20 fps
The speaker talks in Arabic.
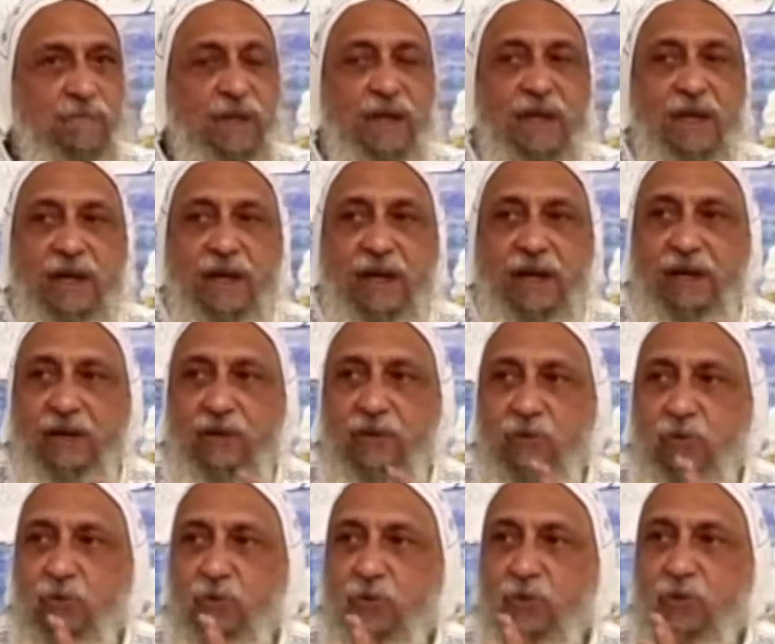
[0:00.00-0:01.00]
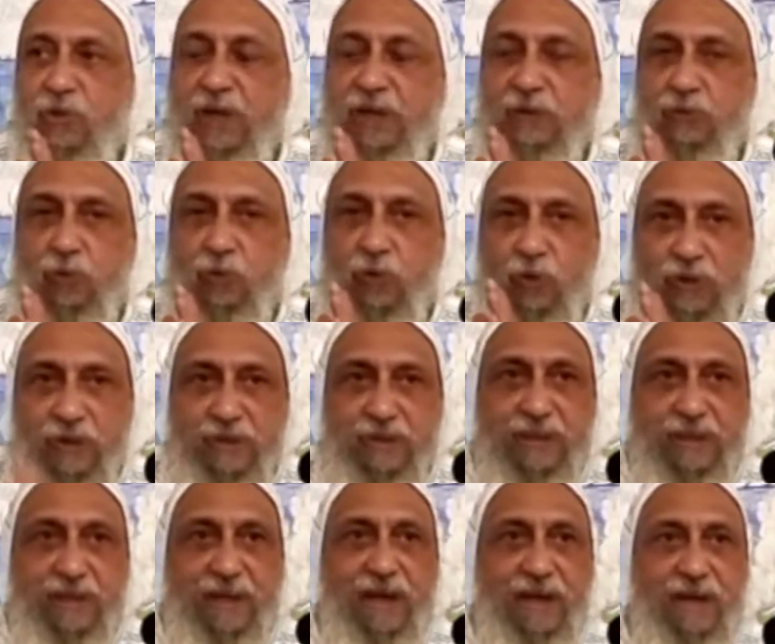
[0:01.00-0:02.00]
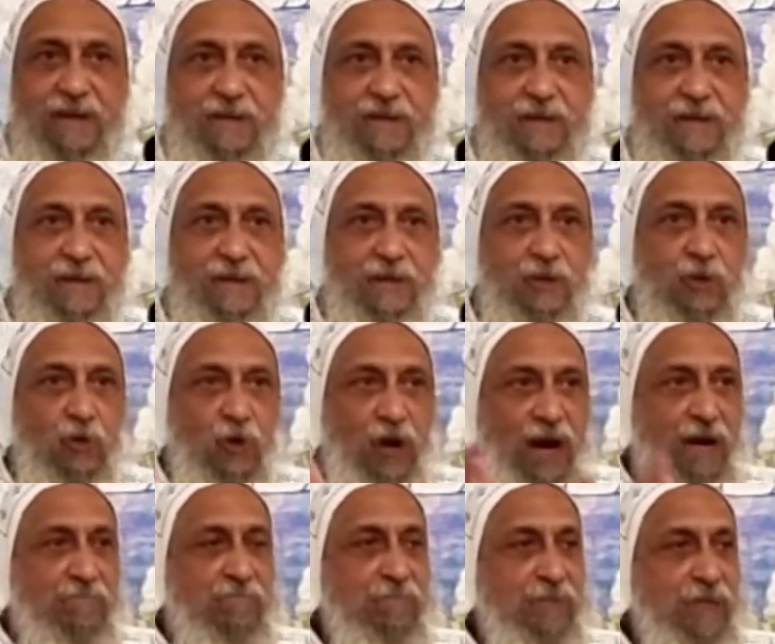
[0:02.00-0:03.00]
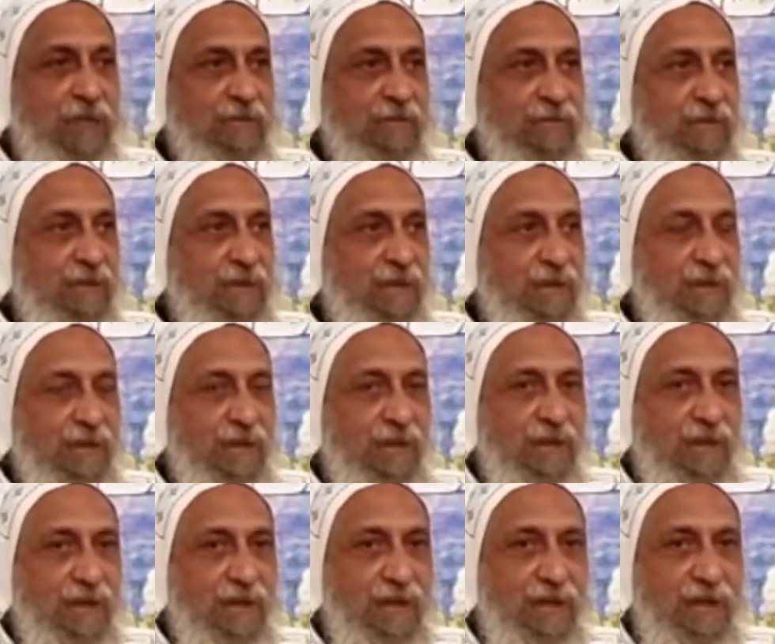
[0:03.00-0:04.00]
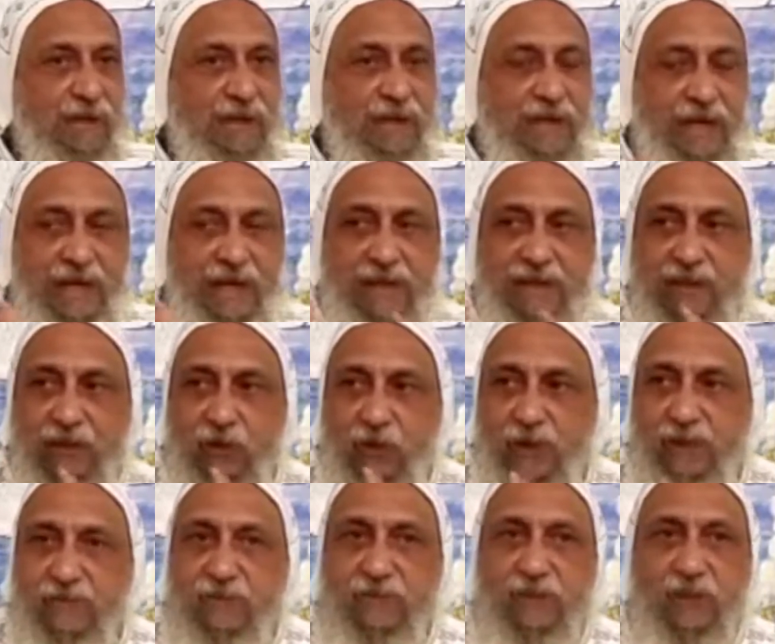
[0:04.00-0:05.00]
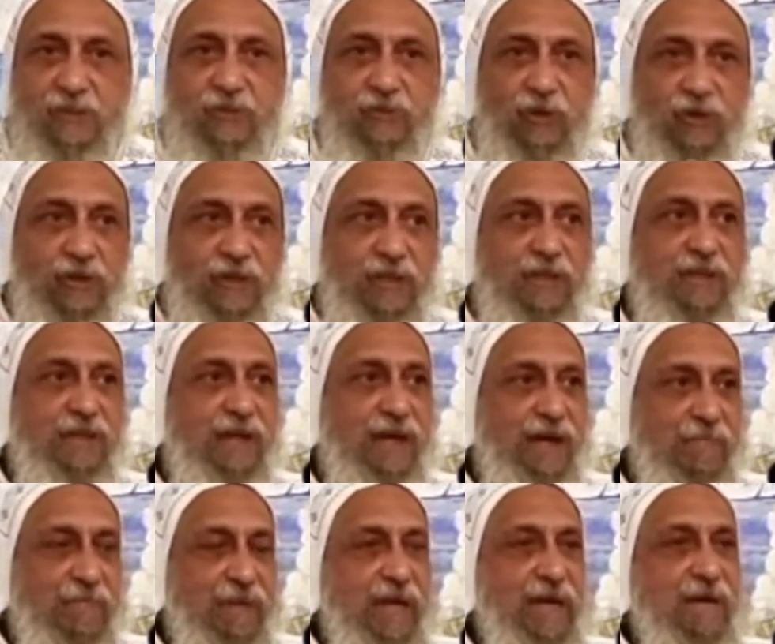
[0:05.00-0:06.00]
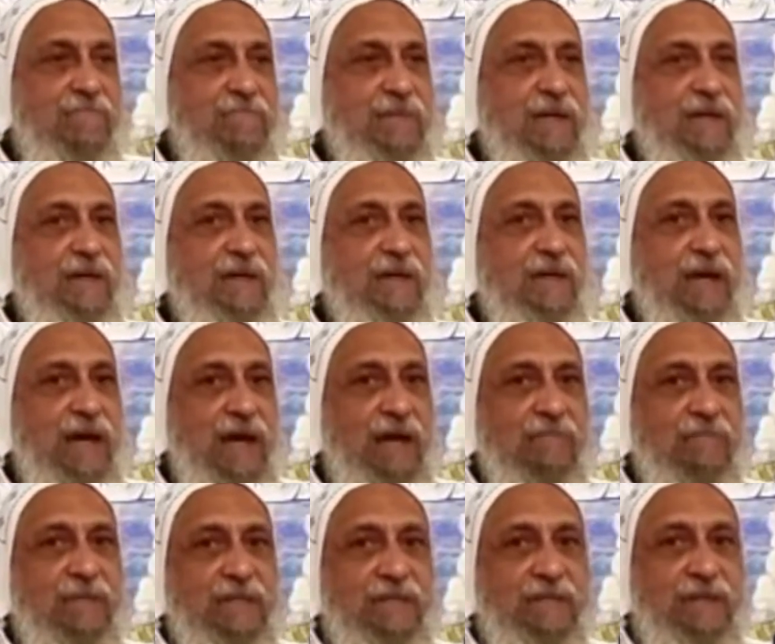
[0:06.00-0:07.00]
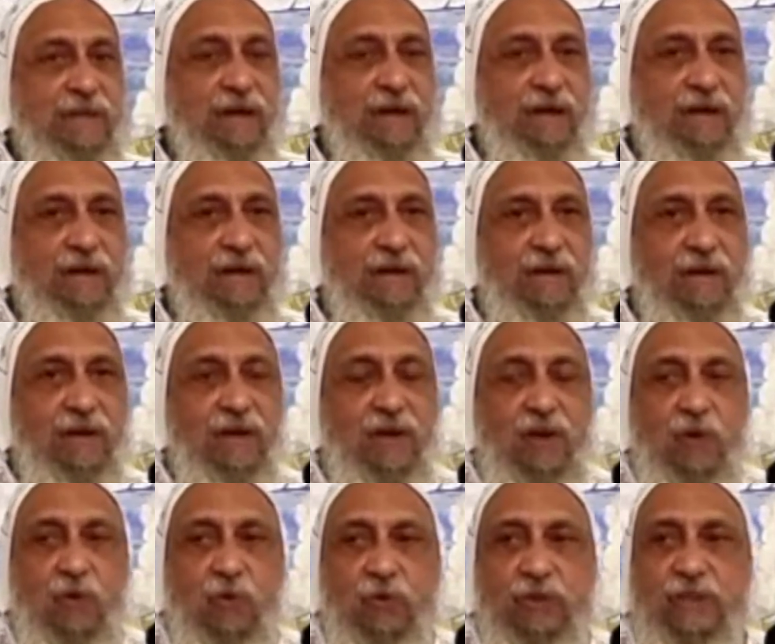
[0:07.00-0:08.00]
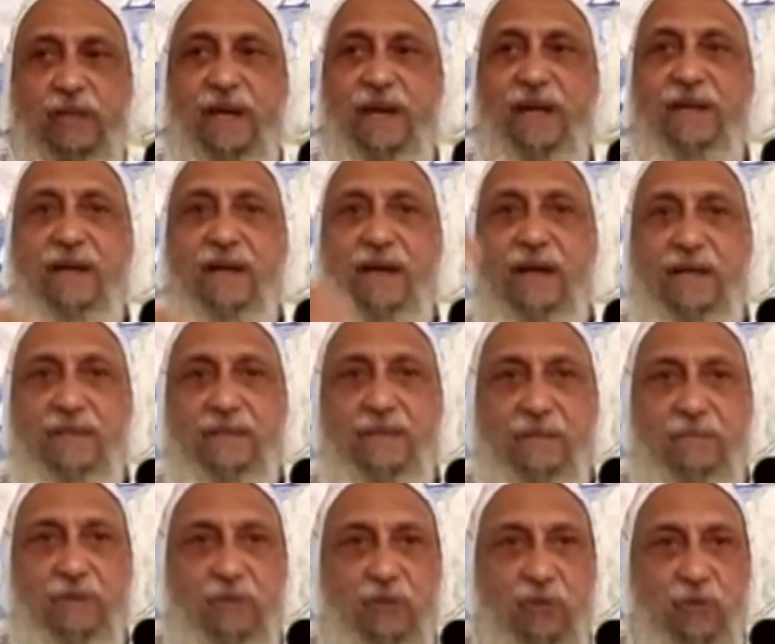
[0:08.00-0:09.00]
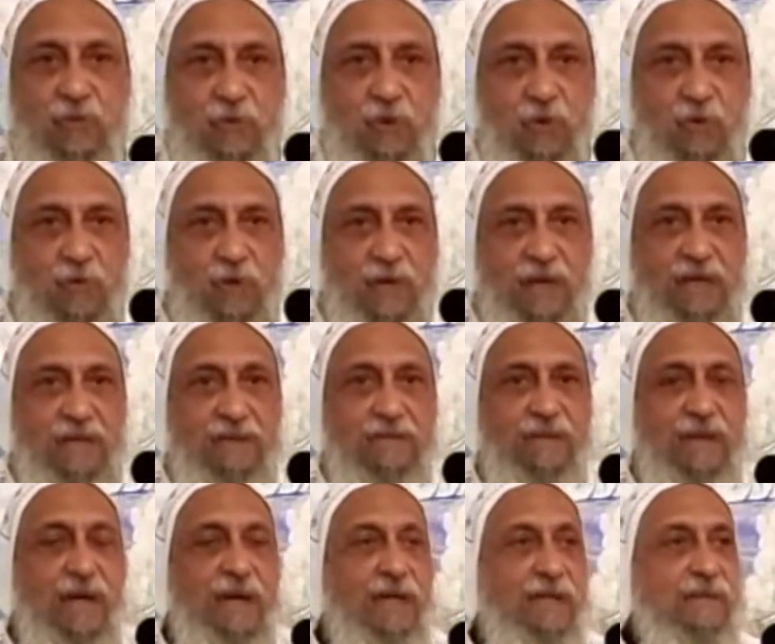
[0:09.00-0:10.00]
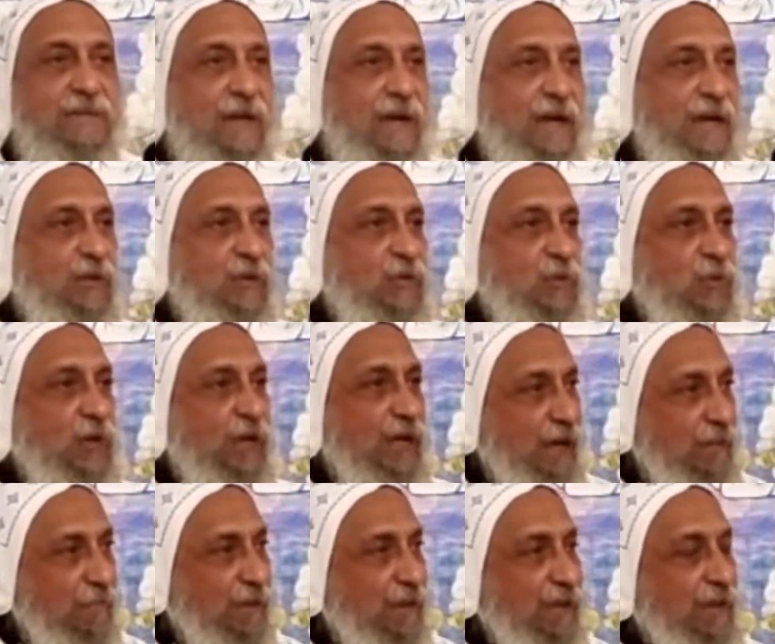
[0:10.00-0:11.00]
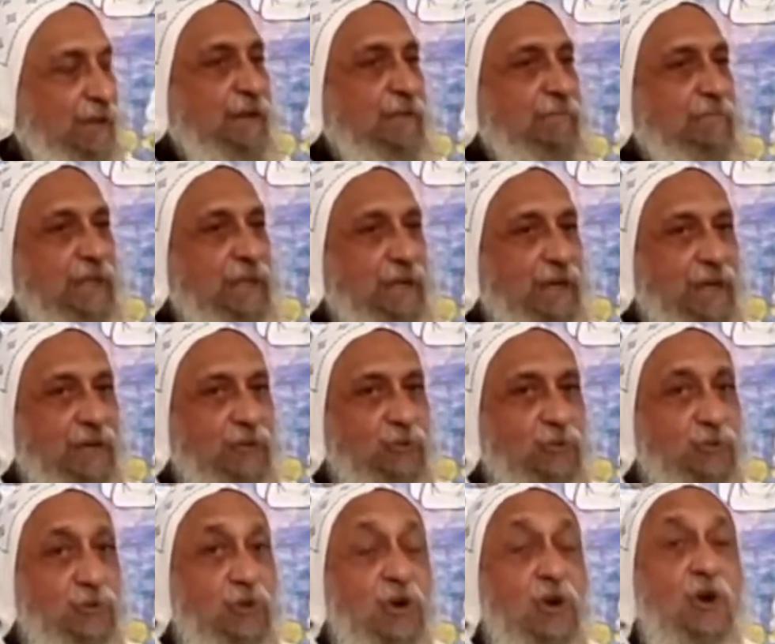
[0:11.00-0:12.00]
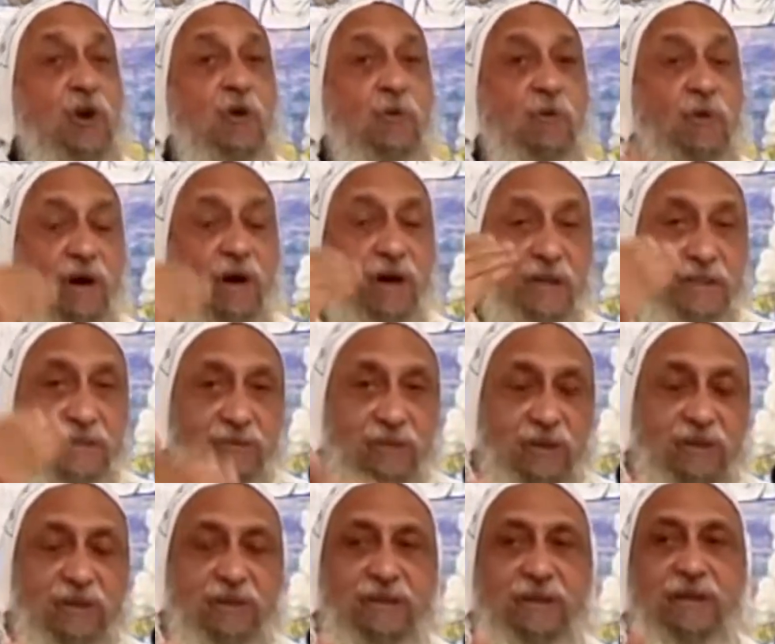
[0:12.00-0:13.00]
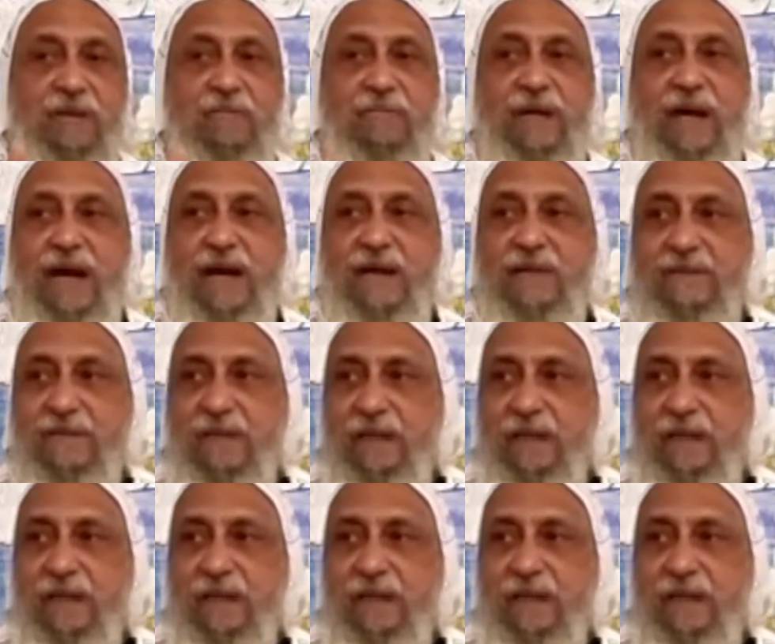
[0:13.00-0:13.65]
انه قد ارسل ليعمد لكي يعد الطريق امام المسيح وده حسب النبوه اللي اتقالت عنه قبل ميلاده وايضا بحسب